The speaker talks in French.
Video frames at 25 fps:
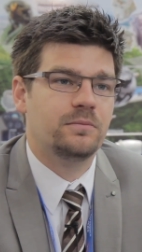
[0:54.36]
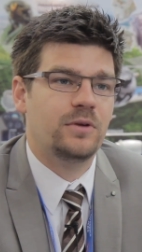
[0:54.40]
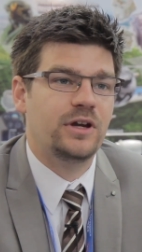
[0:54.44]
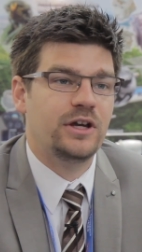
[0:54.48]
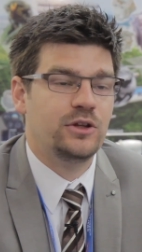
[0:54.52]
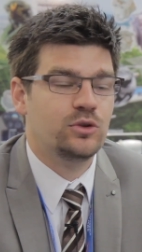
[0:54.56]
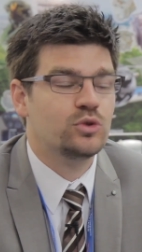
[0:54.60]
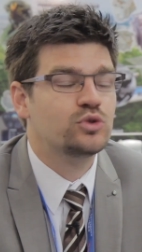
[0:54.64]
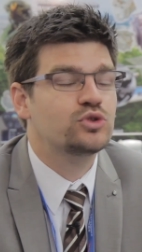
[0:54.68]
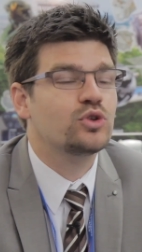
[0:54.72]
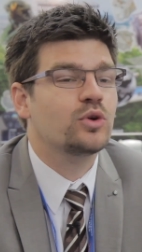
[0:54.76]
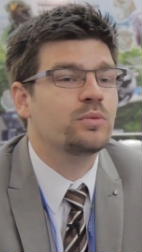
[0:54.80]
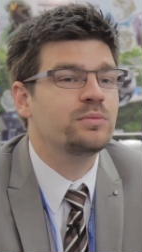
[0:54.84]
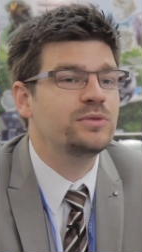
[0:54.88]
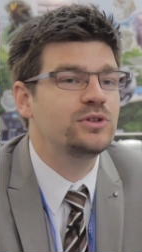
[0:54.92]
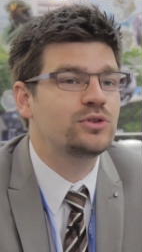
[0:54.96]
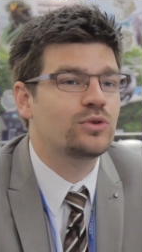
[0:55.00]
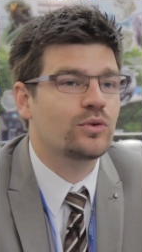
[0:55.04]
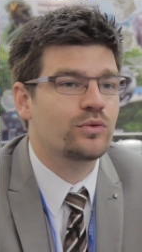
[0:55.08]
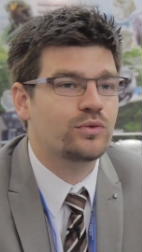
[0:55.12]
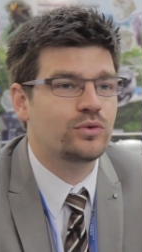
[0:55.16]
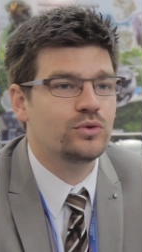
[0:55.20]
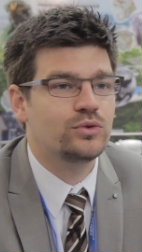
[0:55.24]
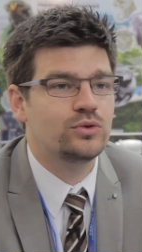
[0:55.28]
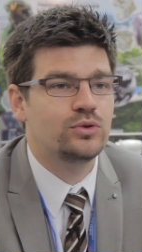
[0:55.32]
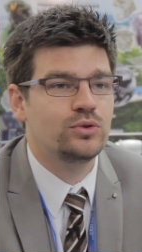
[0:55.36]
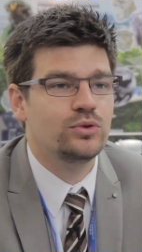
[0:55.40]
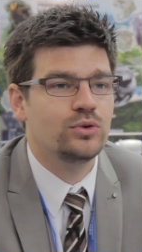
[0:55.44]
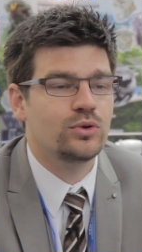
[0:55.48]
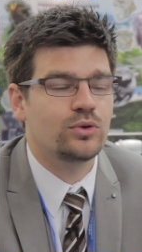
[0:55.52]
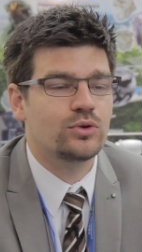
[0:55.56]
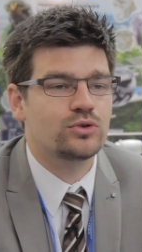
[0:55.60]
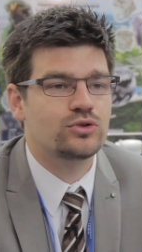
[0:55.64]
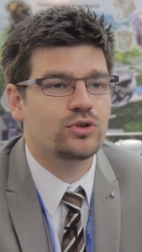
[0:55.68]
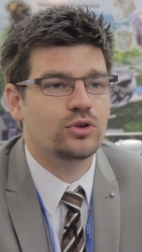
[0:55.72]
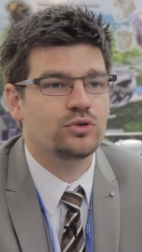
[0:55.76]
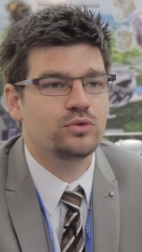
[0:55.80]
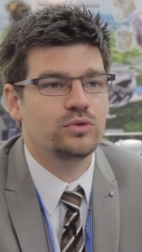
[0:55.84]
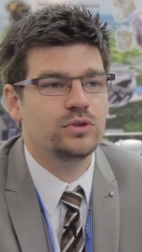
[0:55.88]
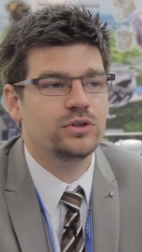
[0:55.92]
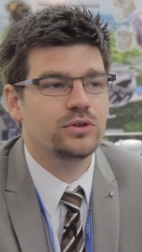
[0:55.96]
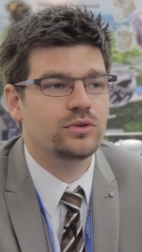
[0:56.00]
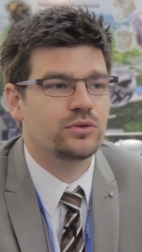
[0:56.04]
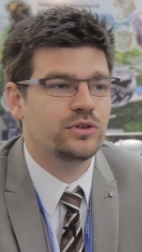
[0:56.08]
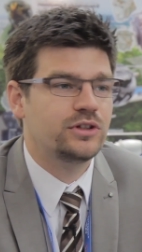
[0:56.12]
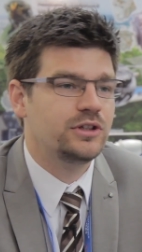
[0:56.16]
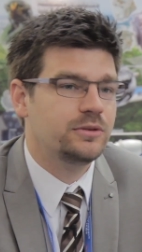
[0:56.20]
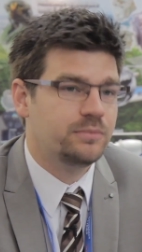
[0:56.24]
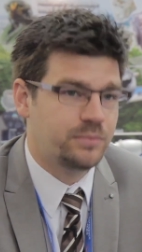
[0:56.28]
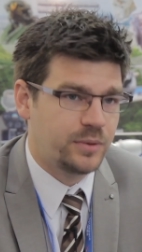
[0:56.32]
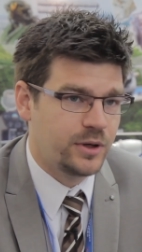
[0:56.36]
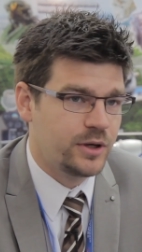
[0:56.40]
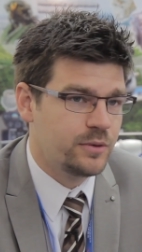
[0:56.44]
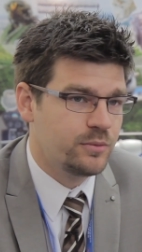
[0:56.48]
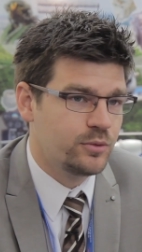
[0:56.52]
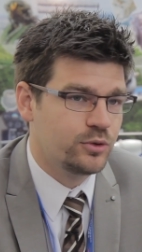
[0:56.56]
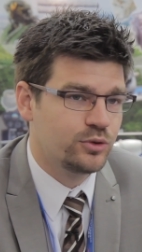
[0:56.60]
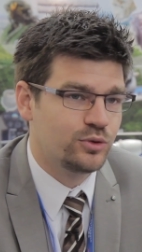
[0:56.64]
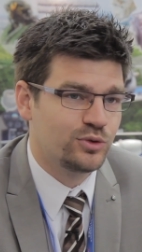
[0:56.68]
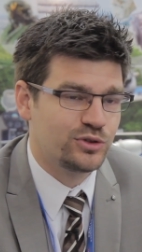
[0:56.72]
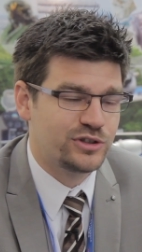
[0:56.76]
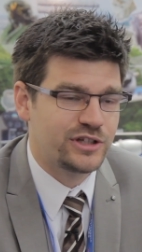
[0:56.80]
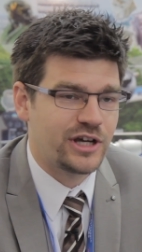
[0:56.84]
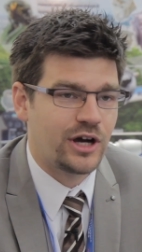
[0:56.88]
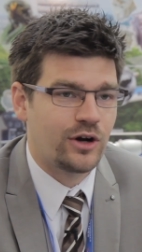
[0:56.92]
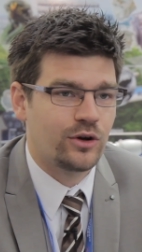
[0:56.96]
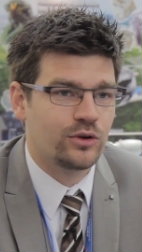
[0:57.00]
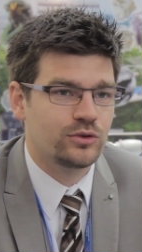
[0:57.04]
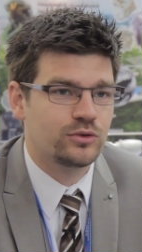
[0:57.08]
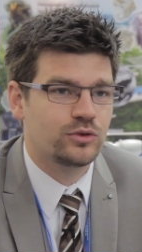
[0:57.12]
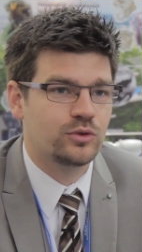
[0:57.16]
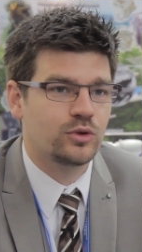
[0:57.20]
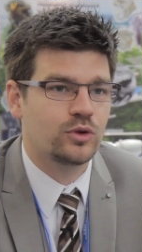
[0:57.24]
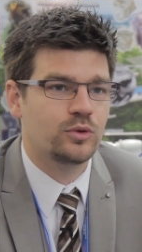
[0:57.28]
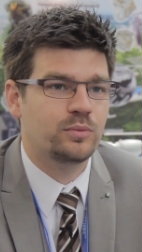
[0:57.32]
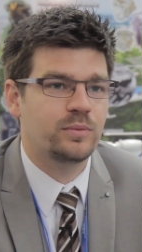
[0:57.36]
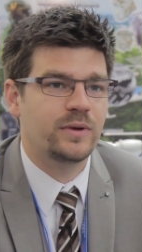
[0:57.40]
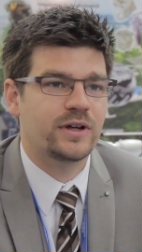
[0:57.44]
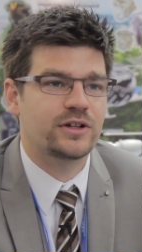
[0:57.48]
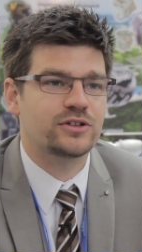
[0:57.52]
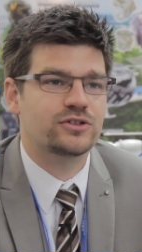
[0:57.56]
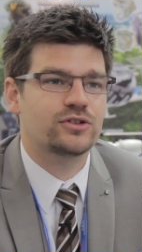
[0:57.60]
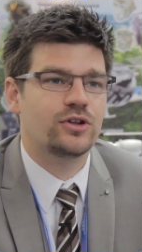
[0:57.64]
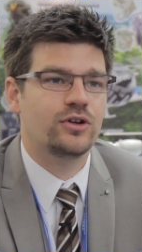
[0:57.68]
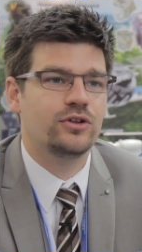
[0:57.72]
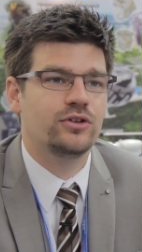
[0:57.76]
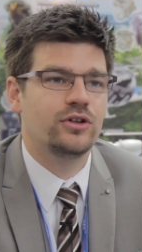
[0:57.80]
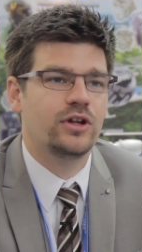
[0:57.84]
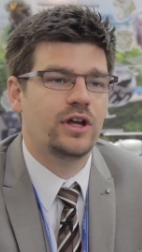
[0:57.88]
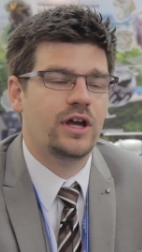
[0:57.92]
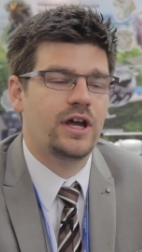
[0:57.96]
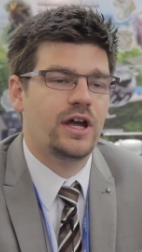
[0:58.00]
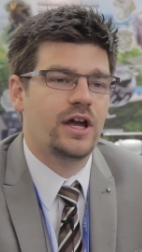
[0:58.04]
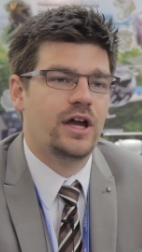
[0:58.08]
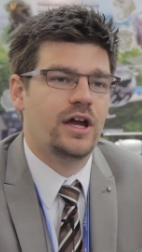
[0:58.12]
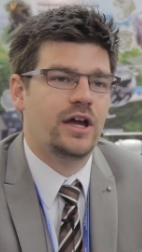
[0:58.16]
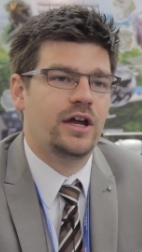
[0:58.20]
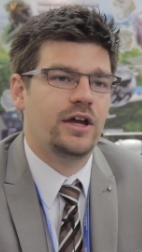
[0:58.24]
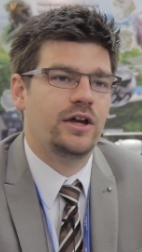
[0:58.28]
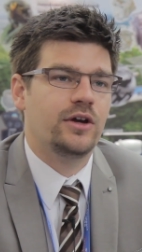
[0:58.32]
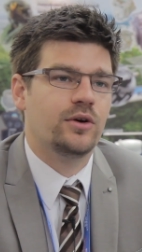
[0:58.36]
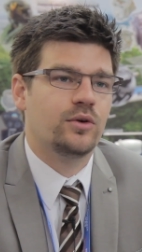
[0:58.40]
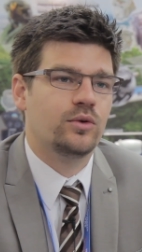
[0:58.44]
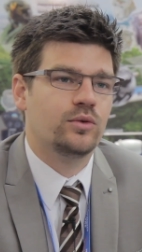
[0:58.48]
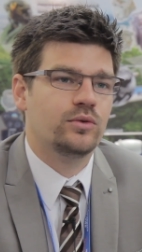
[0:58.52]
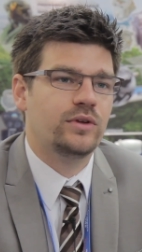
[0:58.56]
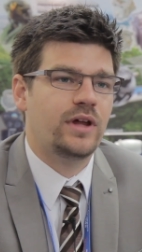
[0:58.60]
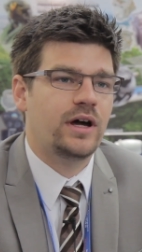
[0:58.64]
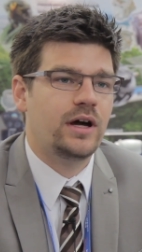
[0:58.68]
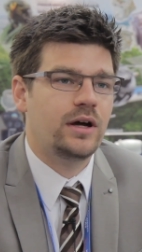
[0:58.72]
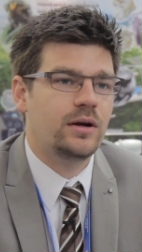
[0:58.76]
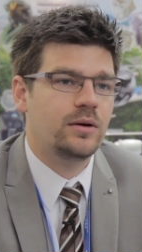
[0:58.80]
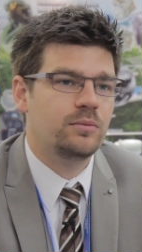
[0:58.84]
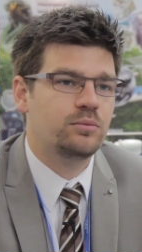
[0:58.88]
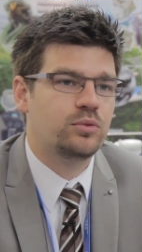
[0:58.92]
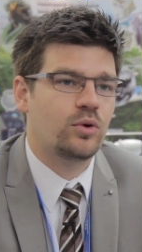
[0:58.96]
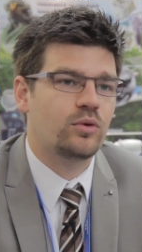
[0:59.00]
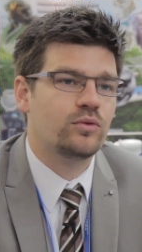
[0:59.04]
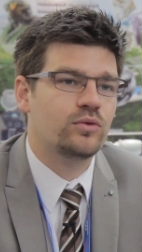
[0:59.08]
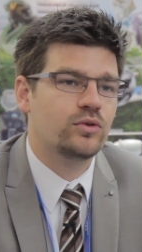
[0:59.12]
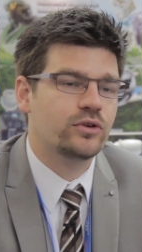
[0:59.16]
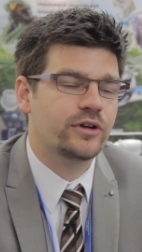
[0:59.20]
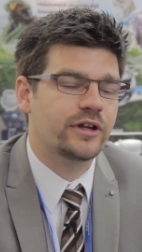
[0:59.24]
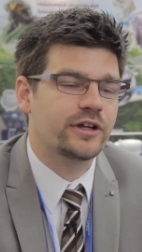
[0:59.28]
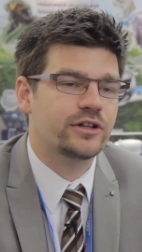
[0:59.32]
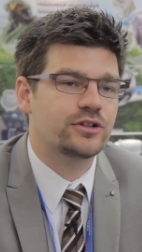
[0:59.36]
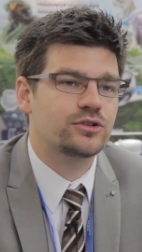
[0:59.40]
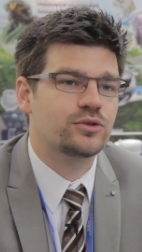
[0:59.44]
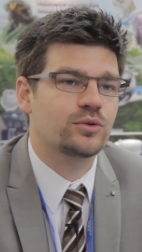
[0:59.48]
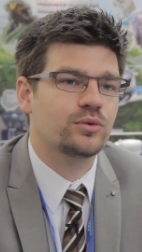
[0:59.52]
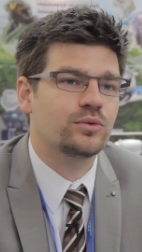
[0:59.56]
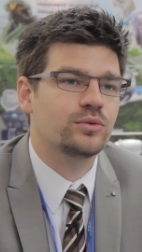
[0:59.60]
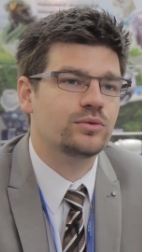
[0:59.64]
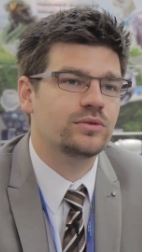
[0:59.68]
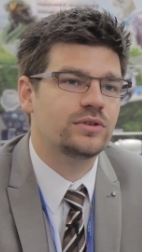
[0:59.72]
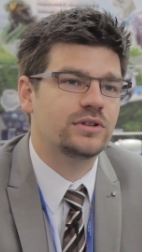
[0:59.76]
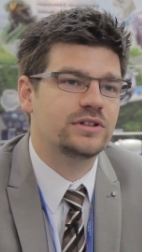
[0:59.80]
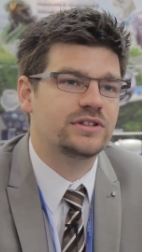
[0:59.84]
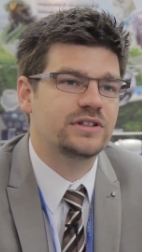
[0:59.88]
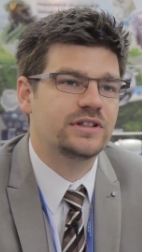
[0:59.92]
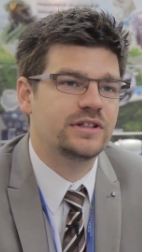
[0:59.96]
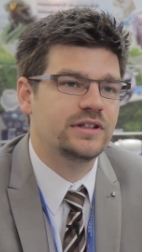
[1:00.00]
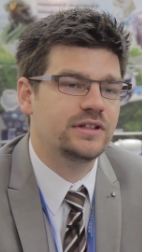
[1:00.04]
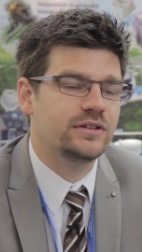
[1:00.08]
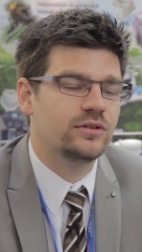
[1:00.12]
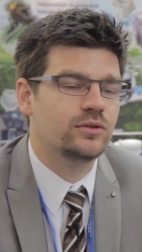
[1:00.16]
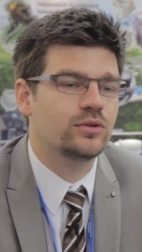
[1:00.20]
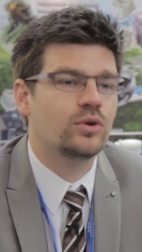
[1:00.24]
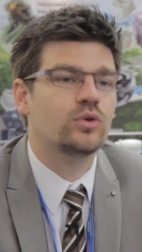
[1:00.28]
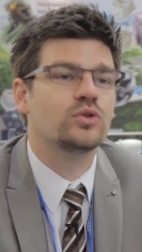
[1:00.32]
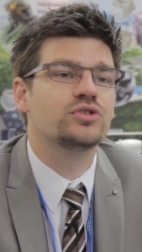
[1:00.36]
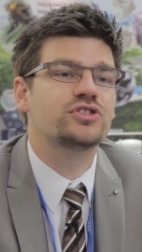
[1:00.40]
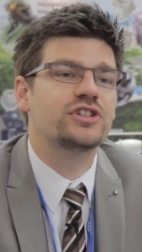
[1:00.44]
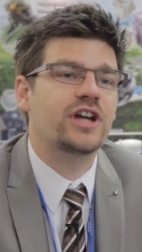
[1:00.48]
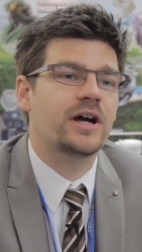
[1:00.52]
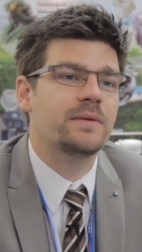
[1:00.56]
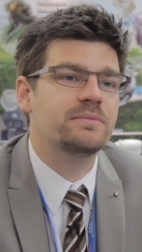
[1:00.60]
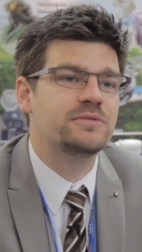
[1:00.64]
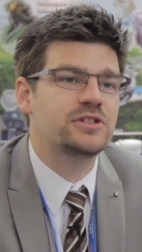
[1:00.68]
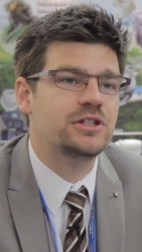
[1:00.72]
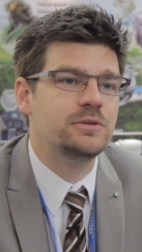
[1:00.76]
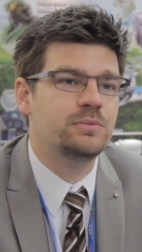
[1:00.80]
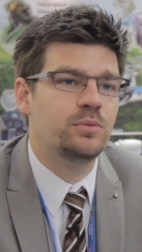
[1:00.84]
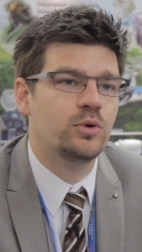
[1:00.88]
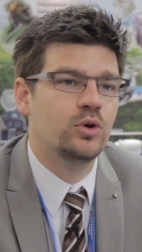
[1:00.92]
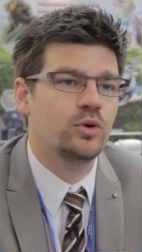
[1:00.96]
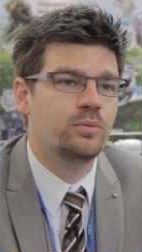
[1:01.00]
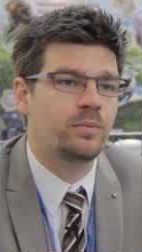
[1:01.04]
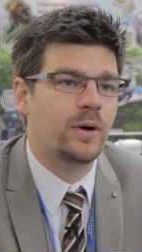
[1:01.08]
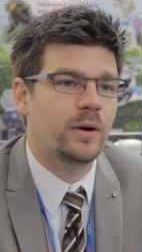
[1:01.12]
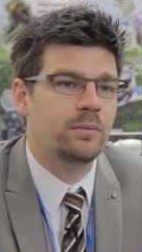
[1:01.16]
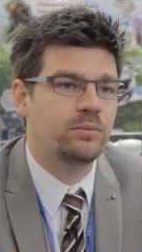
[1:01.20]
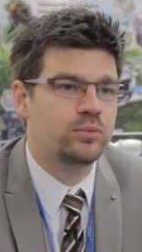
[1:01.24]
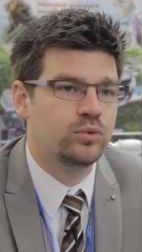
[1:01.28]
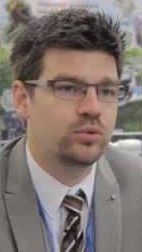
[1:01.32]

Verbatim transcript: et nos ambitions futures, aujourd'hui on est une PME de 40 personnes et on a pour vocation d'essayer de grossir un petit peu, pas